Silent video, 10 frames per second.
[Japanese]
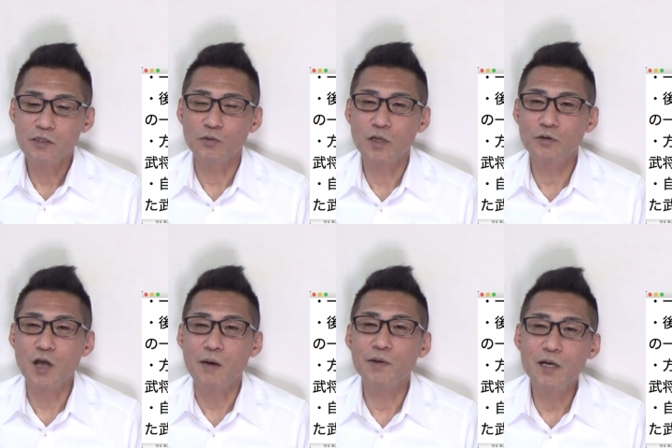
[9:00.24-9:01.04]
そんなの
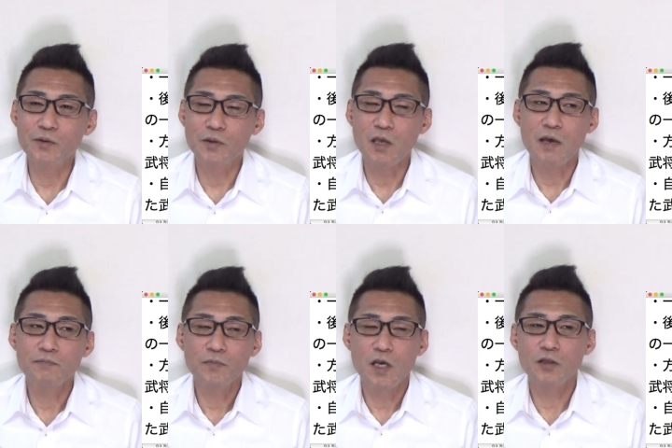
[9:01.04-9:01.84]
ダメだろって、
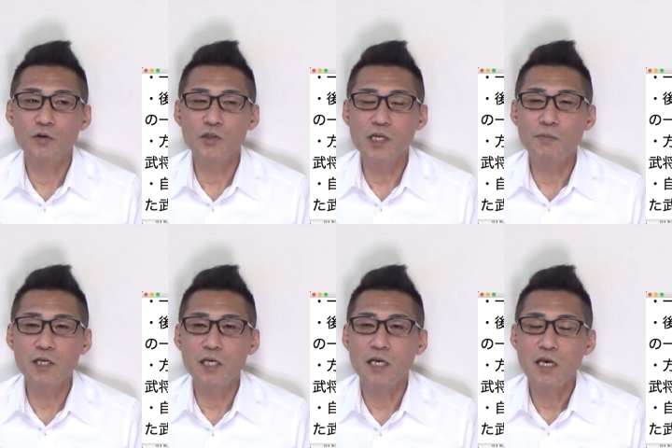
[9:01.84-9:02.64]
え殿様
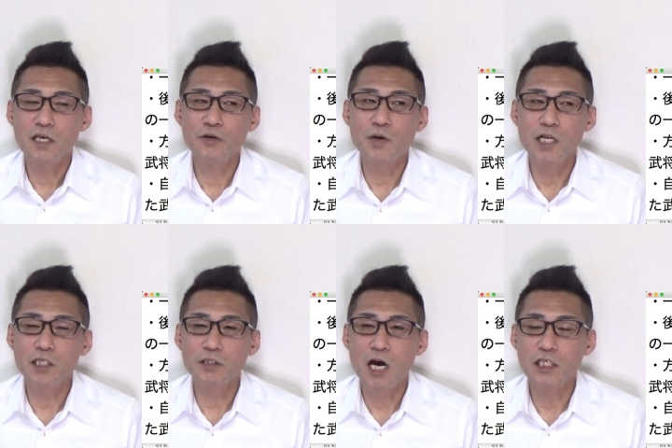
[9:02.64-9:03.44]
に言われ
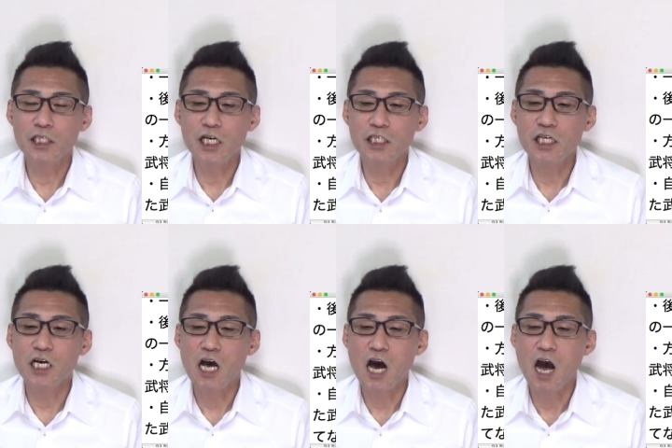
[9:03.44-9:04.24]
ちゃうと恥かいちゃう
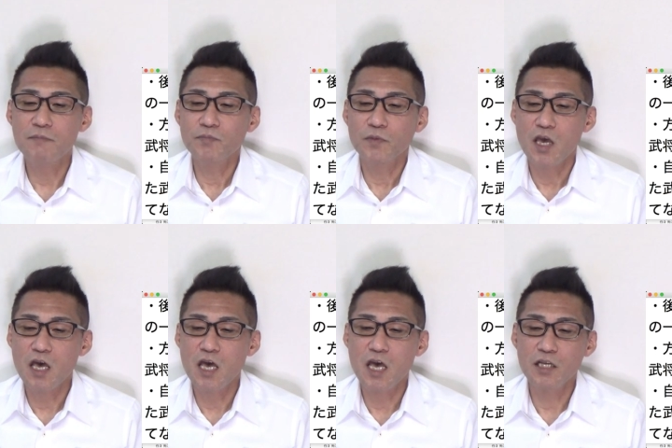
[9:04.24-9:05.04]
から、
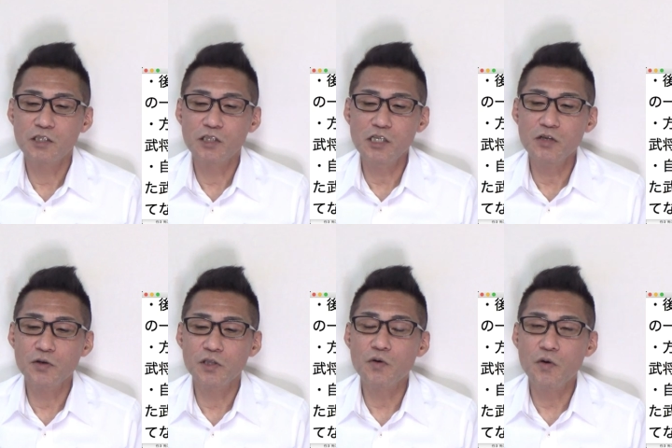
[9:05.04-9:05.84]
え鶴の
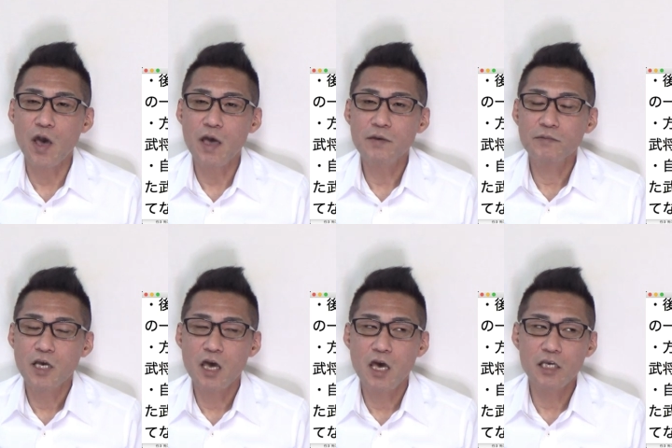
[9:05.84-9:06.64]
一声、
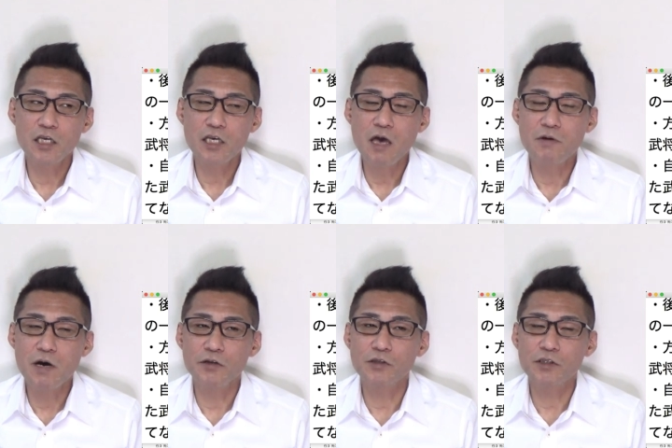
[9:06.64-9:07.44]
え意見
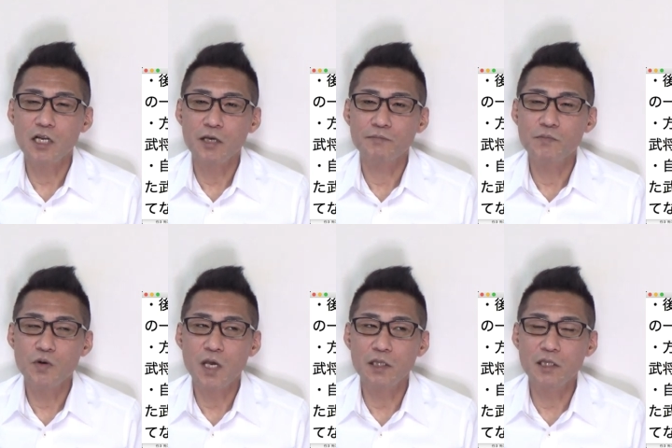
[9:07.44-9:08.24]
は許さない。
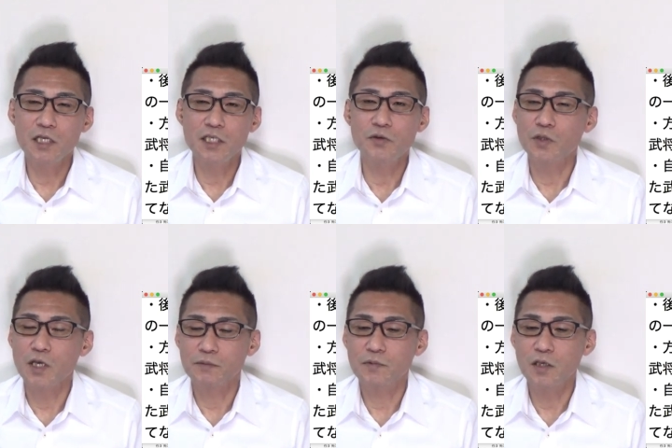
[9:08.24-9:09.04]
もう決定事項で
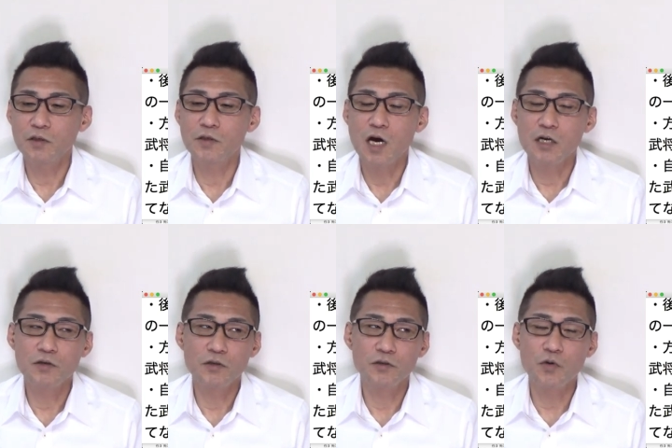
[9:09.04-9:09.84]
るっていう、あ
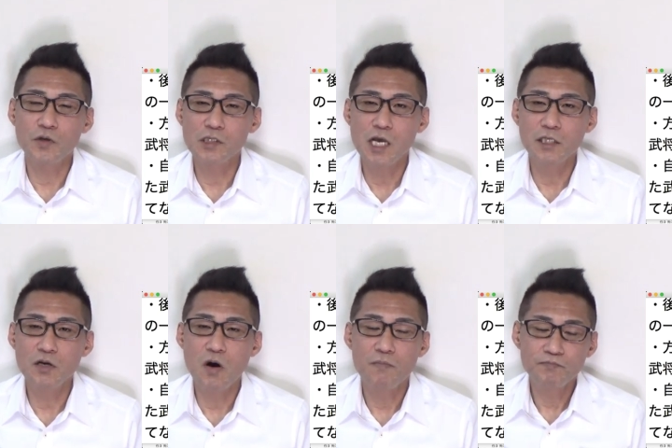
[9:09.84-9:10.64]
の、独裁
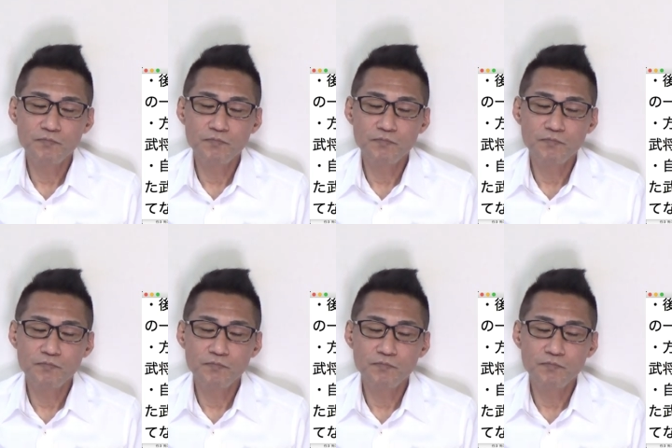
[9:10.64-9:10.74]
の、